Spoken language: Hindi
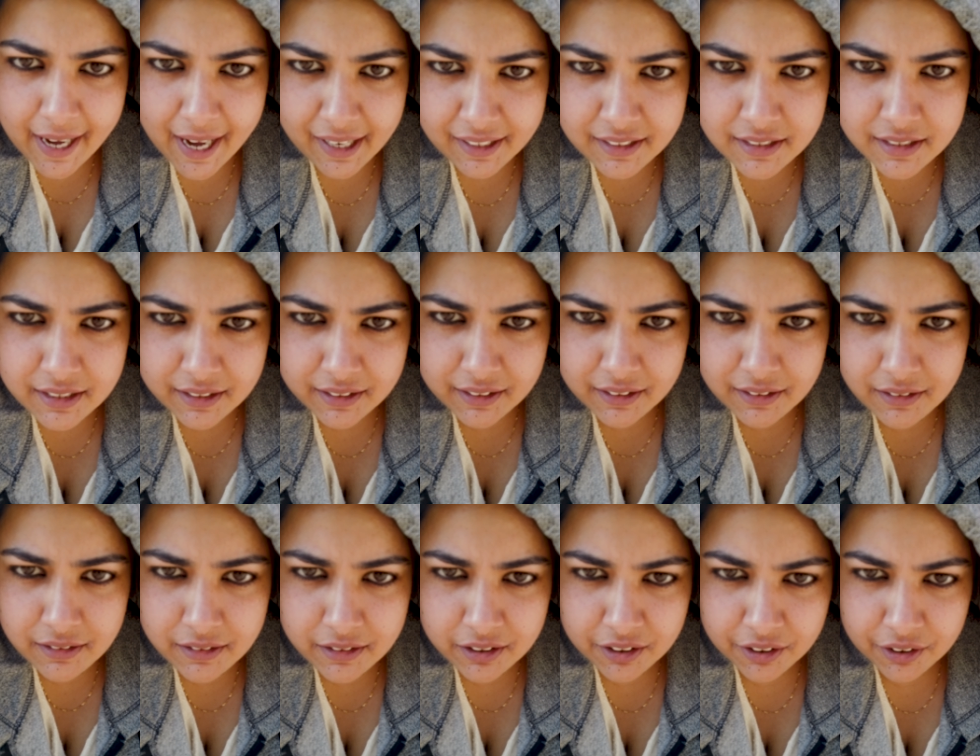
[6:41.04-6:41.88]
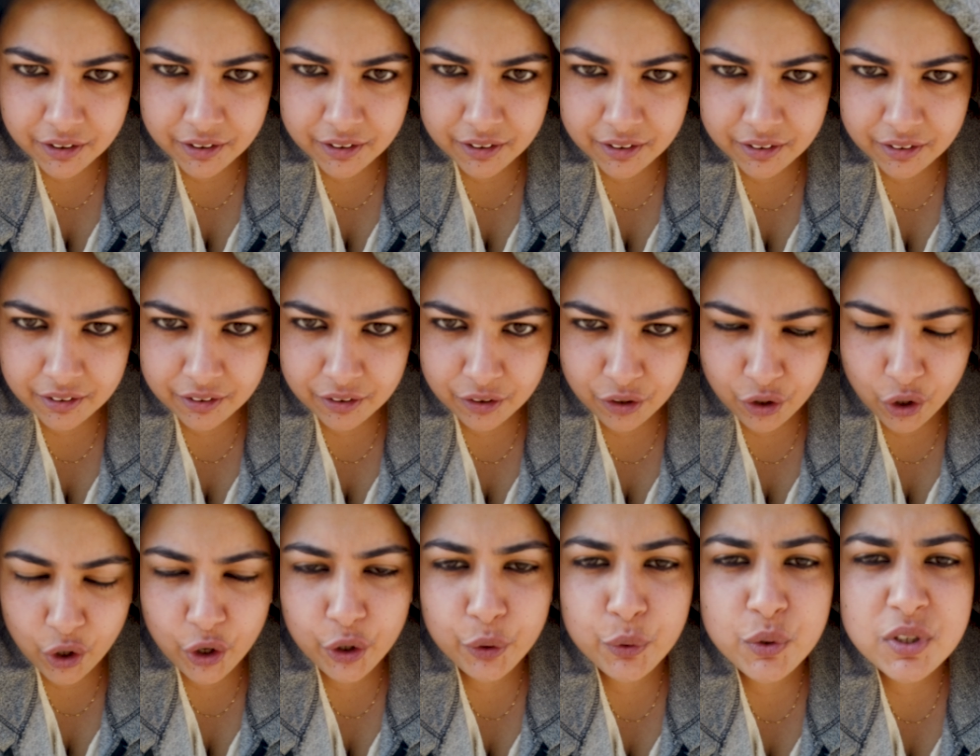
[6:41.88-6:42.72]
एक
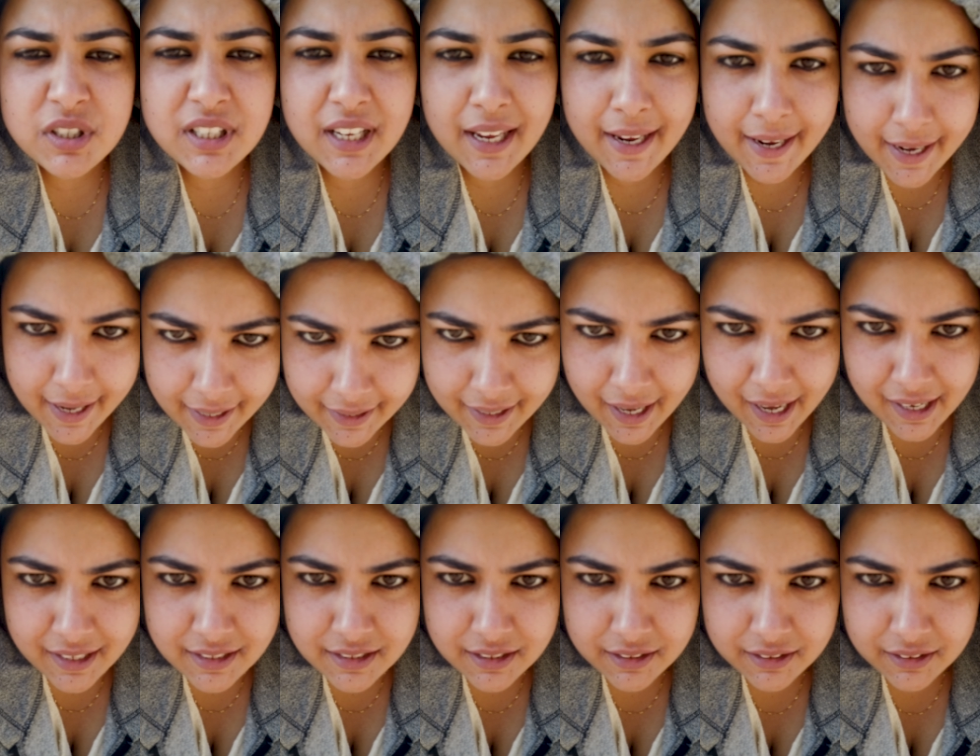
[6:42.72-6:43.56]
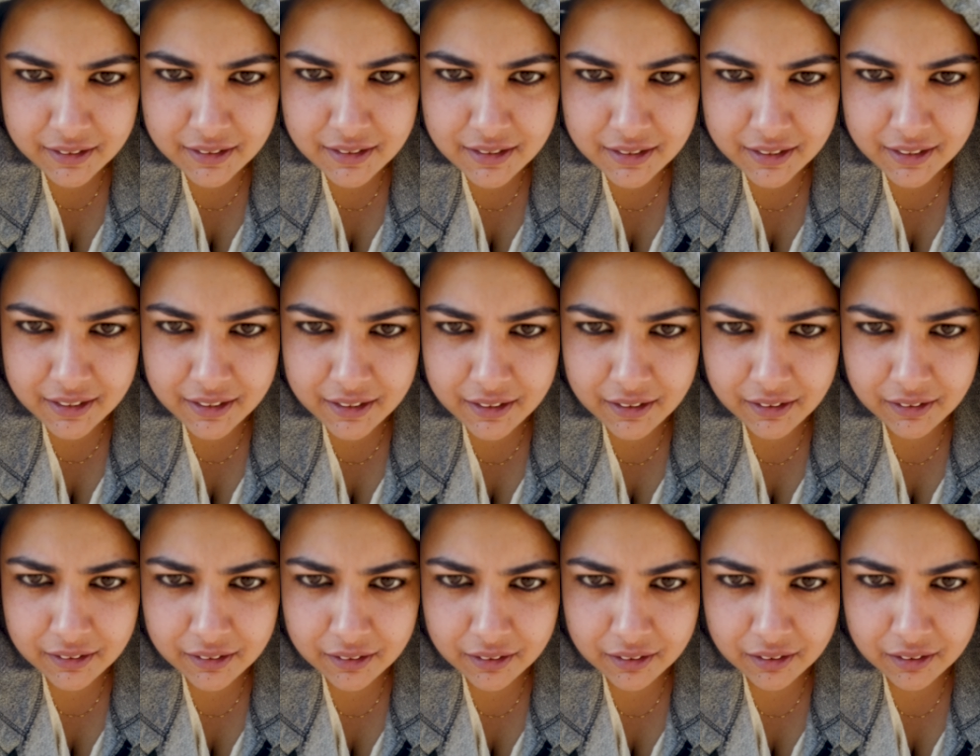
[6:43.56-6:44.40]
एक्सीडेंट और उस एक एक्सीडेंट की